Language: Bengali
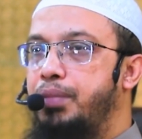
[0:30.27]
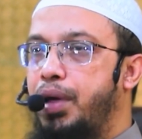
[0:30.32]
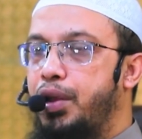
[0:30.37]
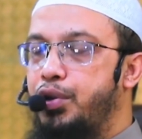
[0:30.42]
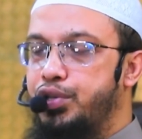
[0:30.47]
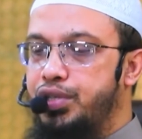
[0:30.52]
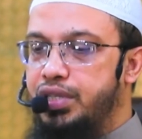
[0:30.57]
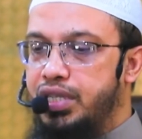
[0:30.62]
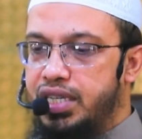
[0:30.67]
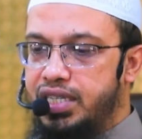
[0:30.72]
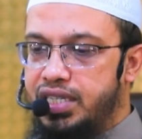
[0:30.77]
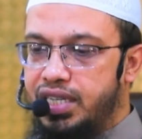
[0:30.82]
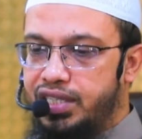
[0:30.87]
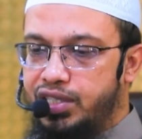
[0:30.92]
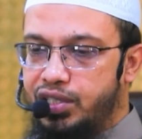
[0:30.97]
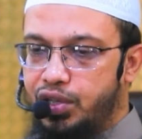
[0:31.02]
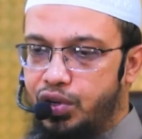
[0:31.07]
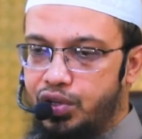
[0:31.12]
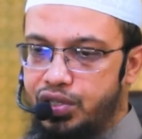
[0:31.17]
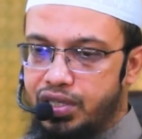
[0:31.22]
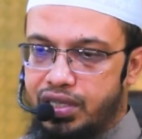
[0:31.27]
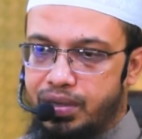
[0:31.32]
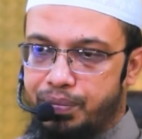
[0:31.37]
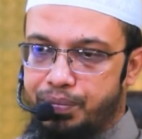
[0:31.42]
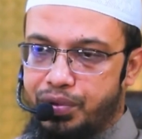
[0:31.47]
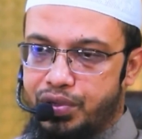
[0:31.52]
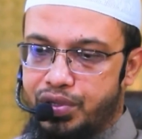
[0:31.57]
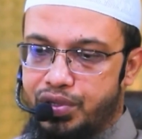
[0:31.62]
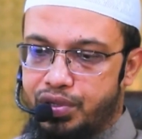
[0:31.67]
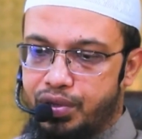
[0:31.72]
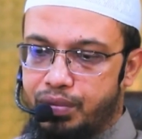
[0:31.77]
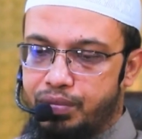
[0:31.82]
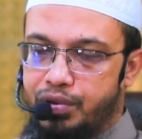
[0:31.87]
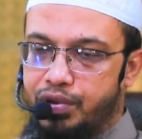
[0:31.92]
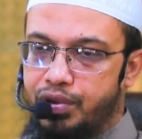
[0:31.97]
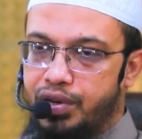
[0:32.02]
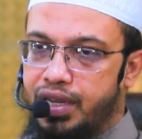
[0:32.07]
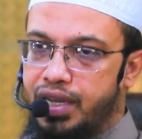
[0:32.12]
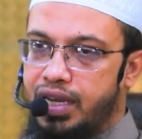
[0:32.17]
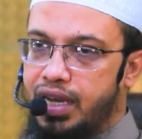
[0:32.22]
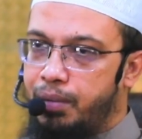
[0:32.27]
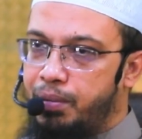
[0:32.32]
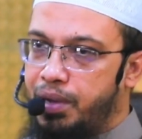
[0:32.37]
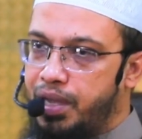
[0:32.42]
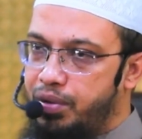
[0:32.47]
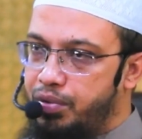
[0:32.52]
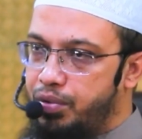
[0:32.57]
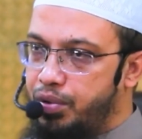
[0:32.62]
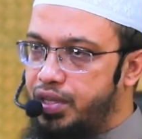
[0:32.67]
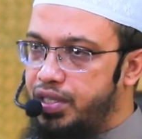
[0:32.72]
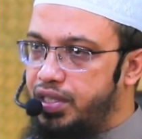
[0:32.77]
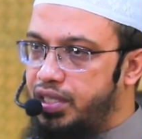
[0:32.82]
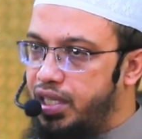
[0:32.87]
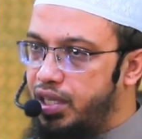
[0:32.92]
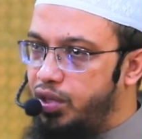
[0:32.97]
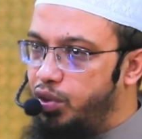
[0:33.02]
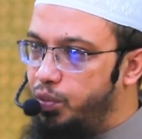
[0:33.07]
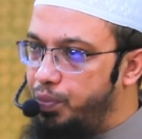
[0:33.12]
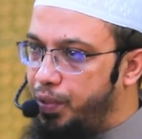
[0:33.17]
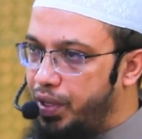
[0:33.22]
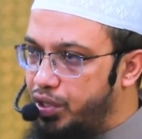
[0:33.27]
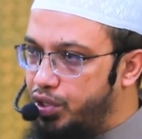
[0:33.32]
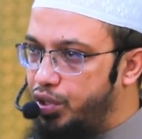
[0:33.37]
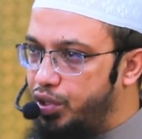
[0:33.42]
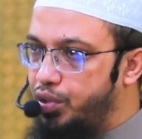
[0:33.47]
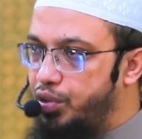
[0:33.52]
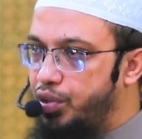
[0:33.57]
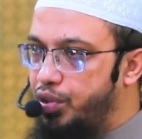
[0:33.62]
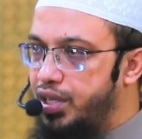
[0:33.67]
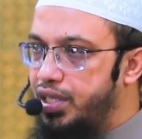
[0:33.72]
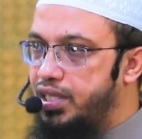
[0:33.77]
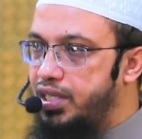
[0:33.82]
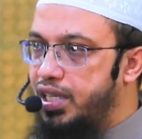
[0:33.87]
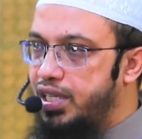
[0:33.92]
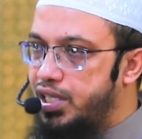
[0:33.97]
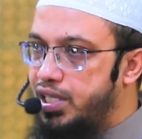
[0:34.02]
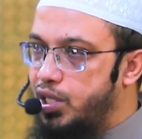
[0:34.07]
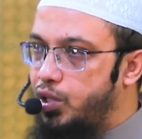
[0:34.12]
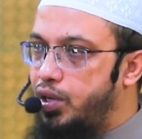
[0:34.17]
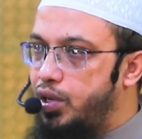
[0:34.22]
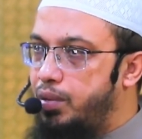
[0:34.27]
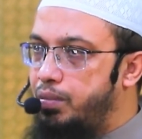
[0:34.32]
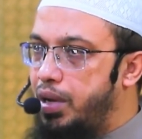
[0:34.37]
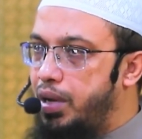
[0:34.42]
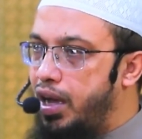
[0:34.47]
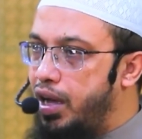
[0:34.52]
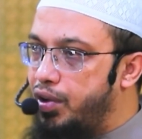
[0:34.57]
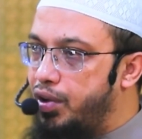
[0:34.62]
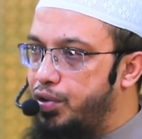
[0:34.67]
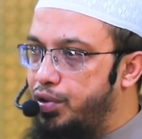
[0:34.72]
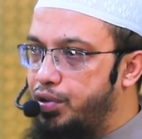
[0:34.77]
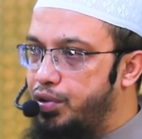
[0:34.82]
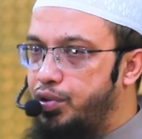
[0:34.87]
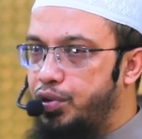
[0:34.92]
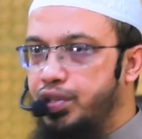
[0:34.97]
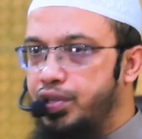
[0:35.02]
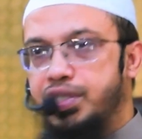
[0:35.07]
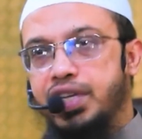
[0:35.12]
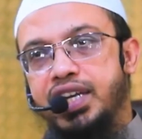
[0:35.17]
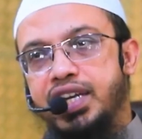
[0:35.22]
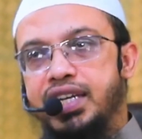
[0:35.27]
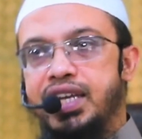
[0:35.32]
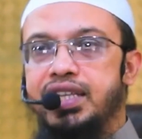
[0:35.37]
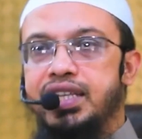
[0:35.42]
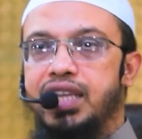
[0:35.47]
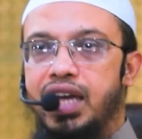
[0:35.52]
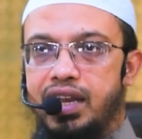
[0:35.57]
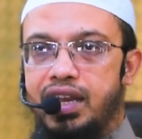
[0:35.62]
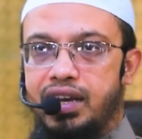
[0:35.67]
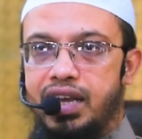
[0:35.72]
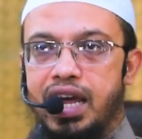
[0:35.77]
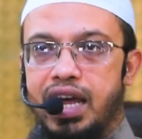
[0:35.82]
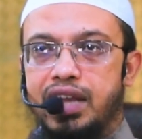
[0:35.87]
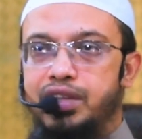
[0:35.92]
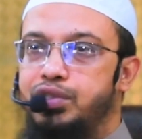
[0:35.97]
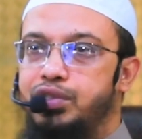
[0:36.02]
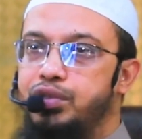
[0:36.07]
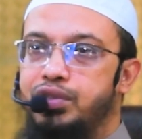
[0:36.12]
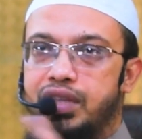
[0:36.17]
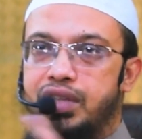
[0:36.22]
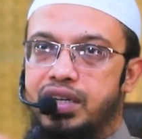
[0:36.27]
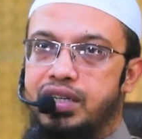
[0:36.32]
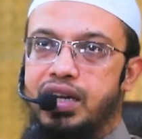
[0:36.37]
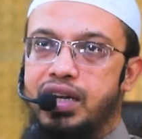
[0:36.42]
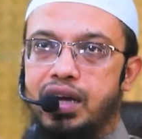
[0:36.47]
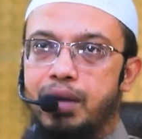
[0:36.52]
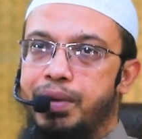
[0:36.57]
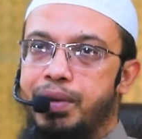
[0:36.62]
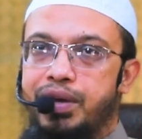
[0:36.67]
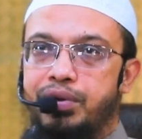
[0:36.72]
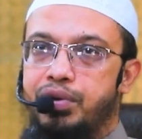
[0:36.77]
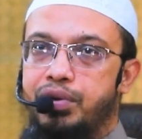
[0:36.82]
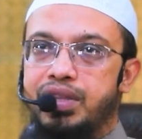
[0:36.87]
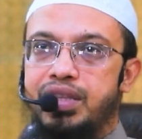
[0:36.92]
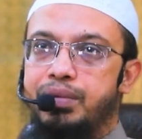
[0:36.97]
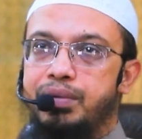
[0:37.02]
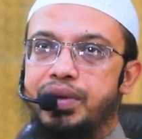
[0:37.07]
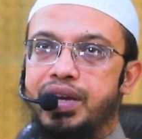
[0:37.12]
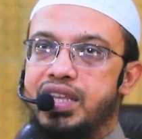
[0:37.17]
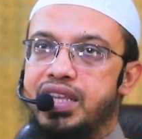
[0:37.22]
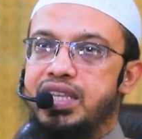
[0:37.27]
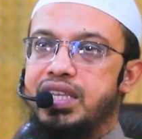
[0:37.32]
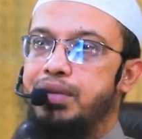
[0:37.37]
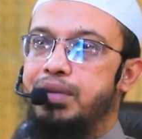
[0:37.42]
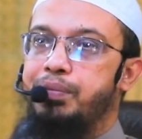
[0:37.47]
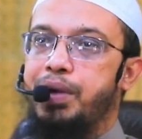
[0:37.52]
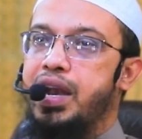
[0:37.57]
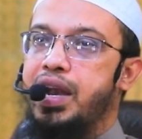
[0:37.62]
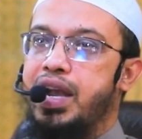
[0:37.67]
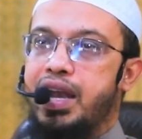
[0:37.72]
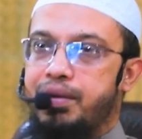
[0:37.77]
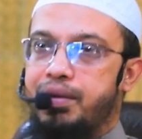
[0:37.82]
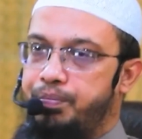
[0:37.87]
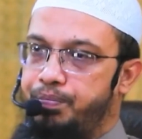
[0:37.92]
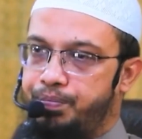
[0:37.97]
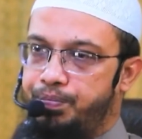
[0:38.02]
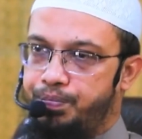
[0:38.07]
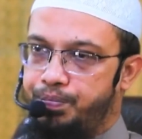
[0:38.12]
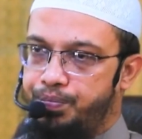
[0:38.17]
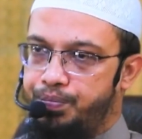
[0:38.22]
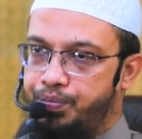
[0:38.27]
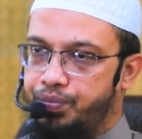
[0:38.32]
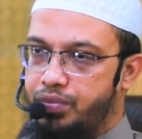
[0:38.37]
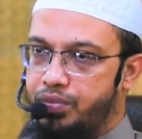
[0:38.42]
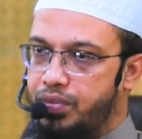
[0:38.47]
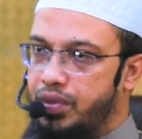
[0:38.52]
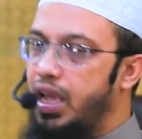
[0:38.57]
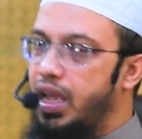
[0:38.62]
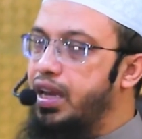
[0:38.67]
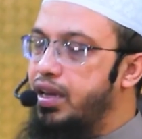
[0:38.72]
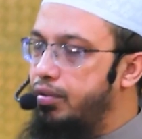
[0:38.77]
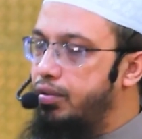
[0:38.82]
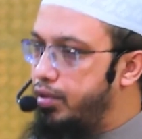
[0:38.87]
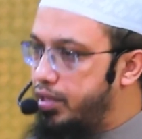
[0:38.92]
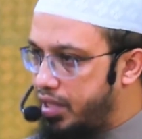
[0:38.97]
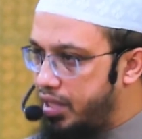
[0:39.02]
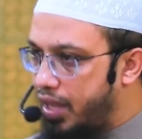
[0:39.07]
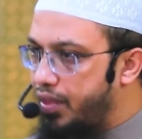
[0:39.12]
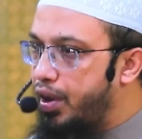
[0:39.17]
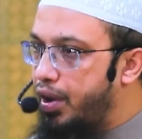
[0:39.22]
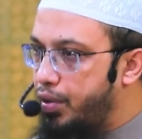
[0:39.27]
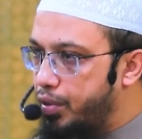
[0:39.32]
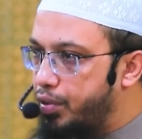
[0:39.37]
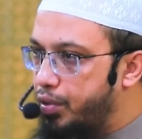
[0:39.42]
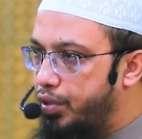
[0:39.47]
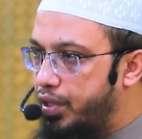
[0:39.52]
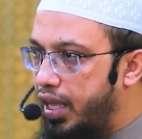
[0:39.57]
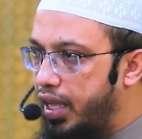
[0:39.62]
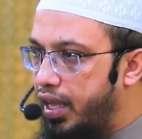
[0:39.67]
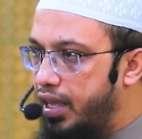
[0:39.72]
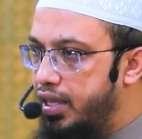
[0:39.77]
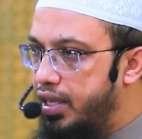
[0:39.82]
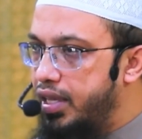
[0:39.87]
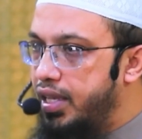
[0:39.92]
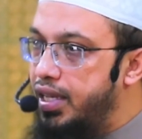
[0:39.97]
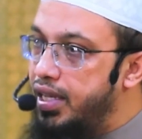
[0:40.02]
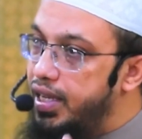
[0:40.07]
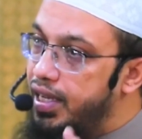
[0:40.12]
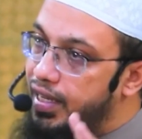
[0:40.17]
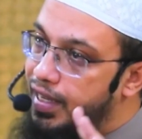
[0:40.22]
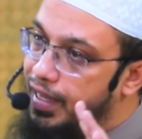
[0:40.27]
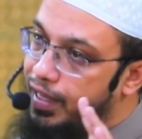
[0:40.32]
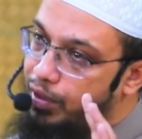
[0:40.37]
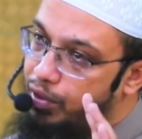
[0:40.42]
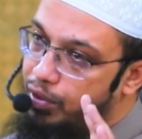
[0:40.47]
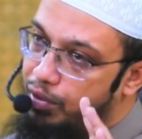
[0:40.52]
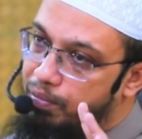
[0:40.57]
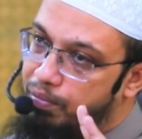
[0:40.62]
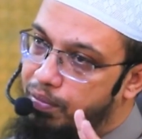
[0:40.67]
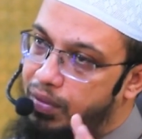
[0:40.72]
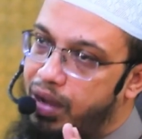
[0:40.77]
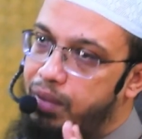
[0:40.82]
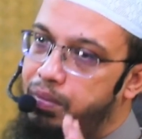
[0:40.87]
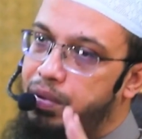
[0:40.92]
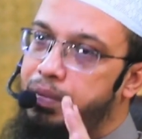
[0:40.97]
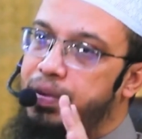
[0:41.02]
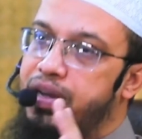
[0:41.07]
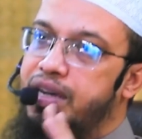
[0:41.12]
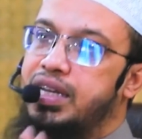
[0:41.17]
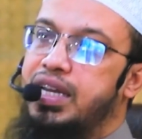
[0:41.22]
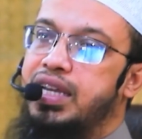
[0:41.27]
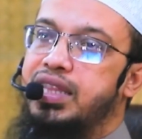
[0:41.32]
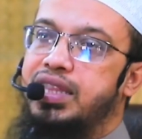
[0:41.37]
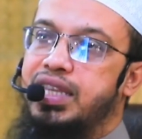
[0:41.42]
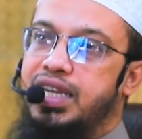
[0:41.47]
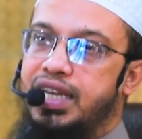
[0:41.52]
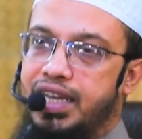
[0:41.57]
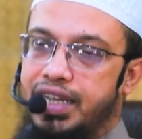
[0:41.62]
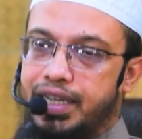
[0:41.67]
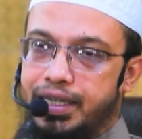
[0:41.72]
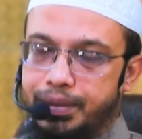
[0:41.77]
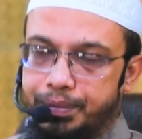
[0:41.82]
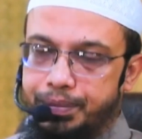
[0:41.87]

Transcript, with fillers: মানুষ নিজের জন্য যেটা পরিশ্রম করে কামাই করেছে উপার্জন করেছে সব আহরণ করেছে এটাই তার আরেকজন তারটা কামাই করে দিবে না দিতে পারে না এটা হলো সাধারণ কথা কিন্তু মা বাবার ক্ষেত্রে